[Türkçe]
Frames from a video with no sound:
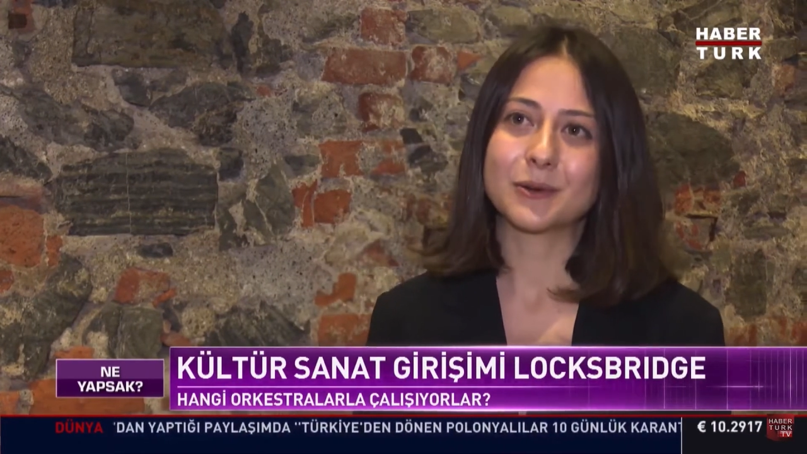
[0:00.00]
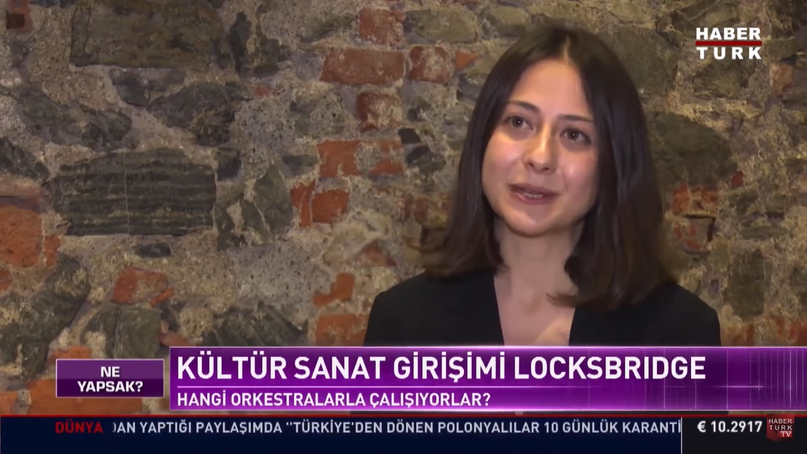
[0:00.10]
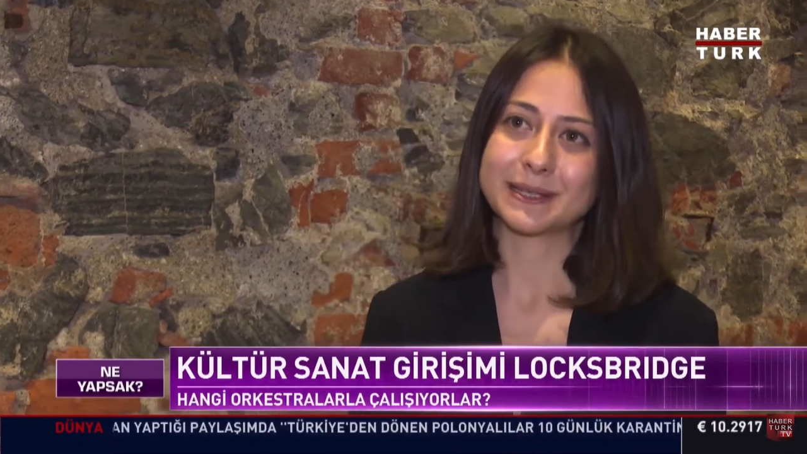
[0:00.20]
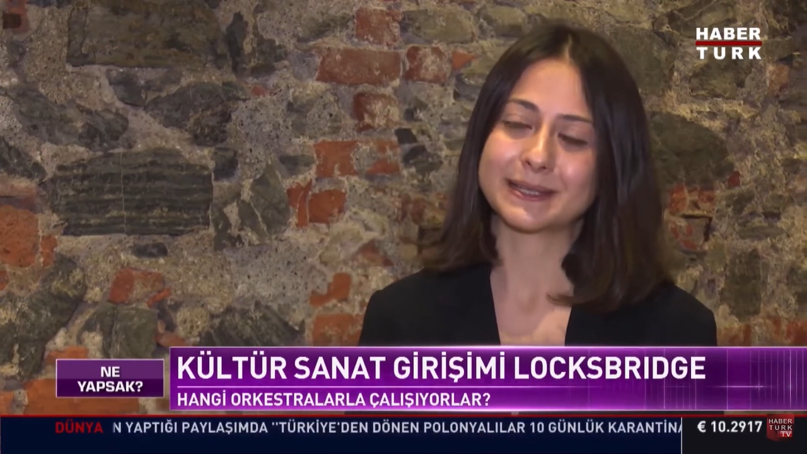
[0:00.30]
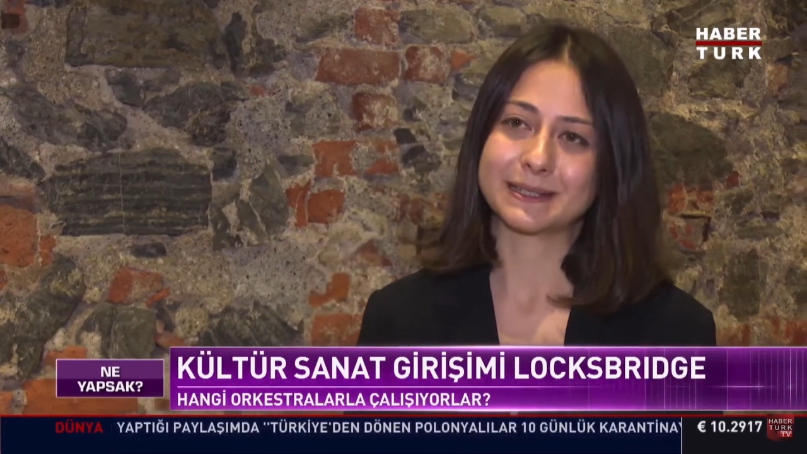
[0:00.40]

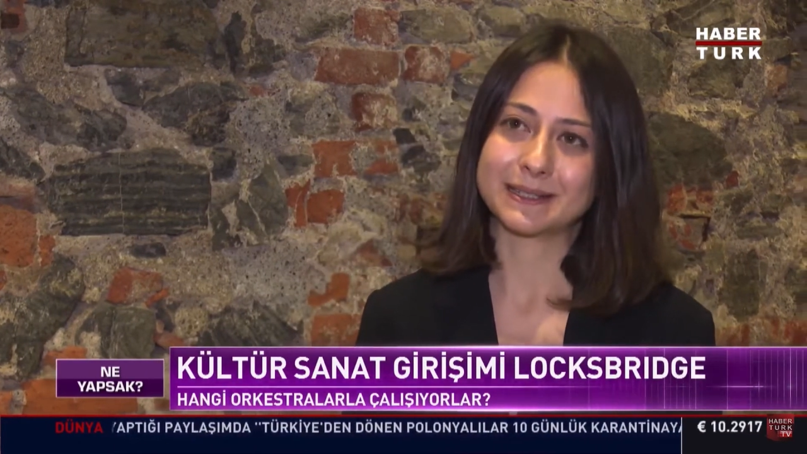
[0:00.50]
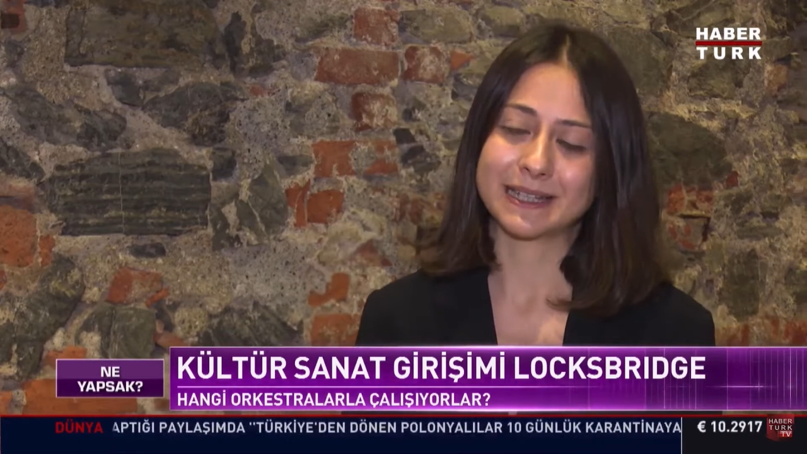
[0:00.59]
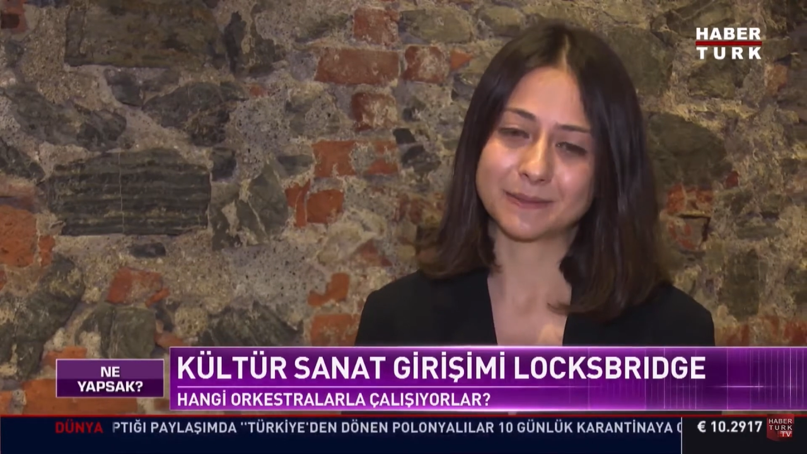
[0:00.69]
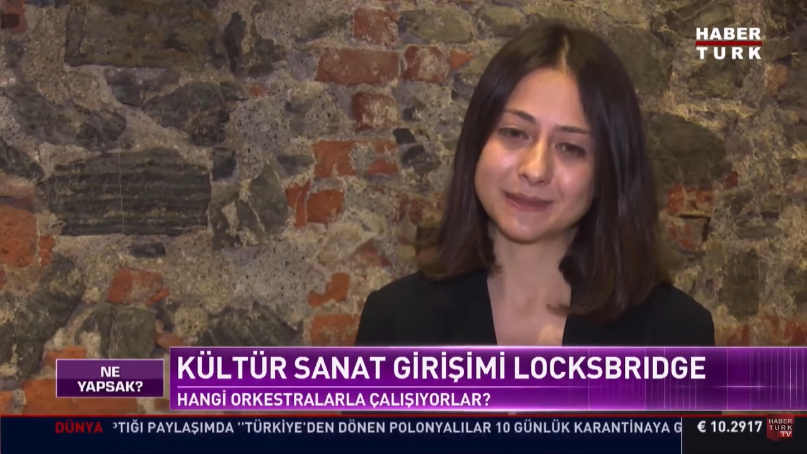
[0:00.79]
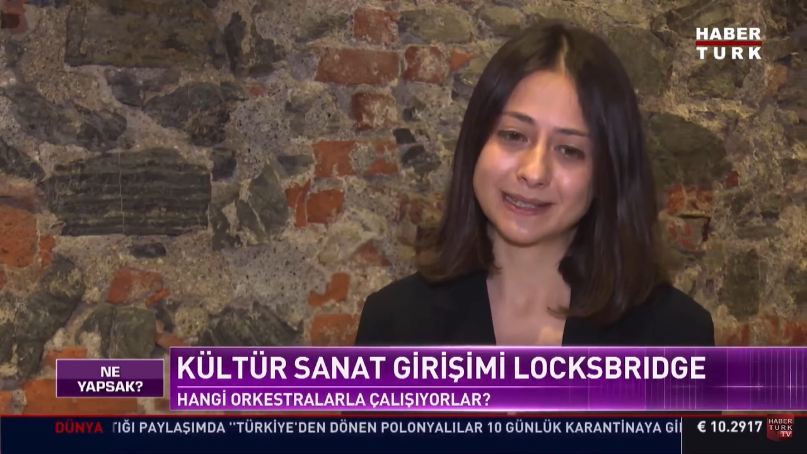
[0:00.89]
orkestraları
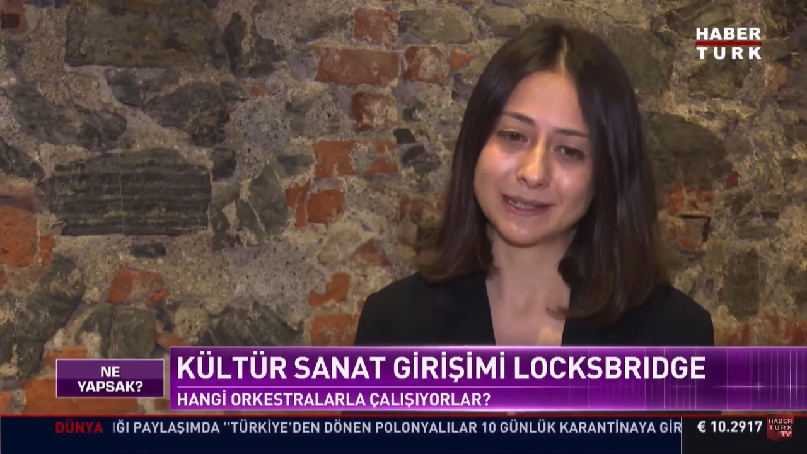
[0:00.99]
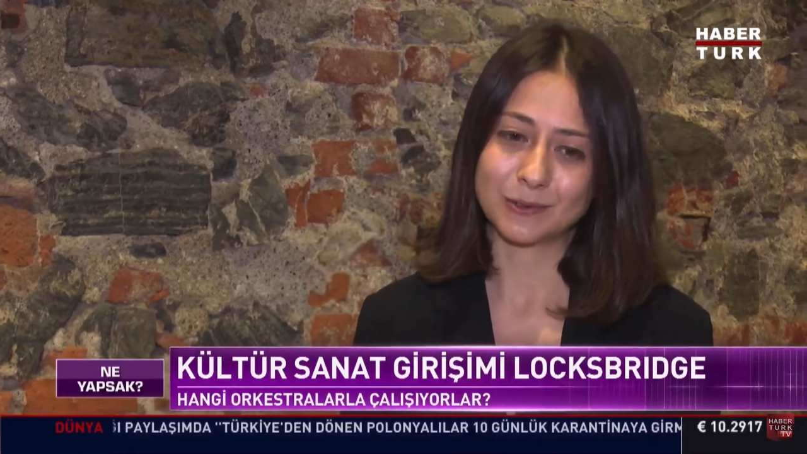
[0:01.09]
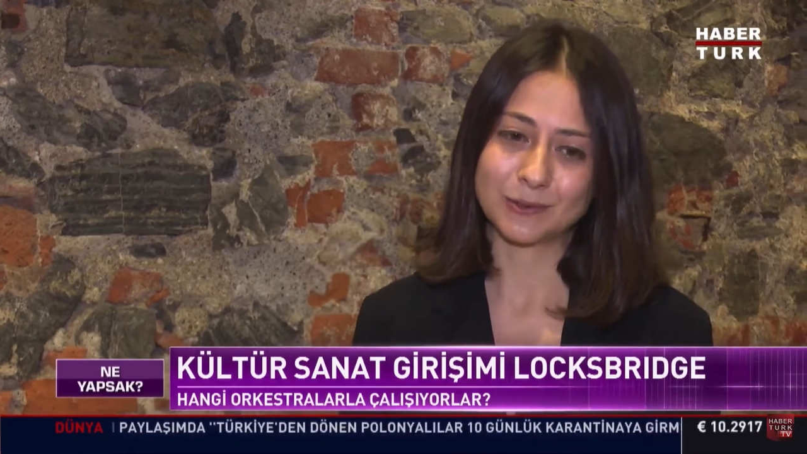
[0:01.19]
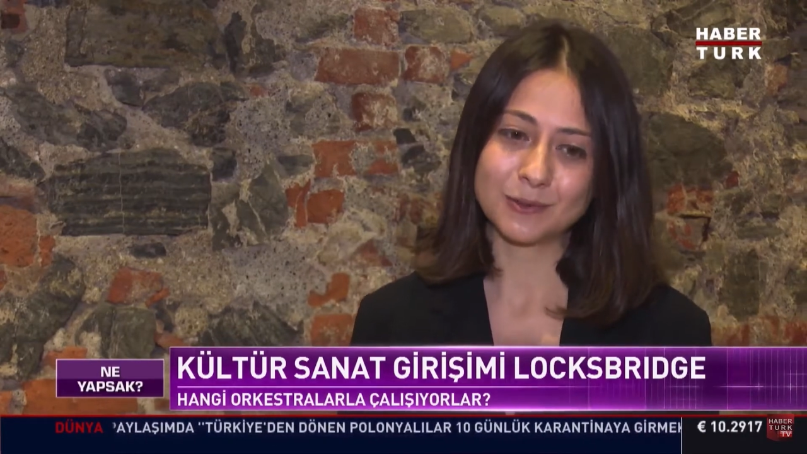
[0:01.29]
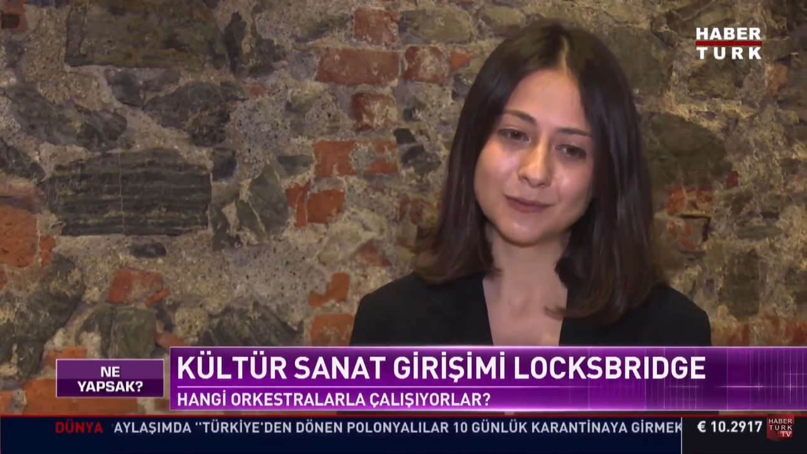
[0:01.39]
temsil
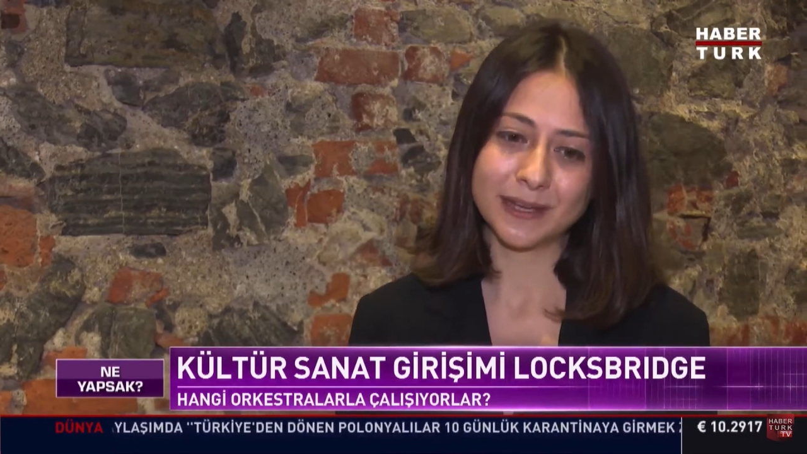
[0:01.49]
ediyoruz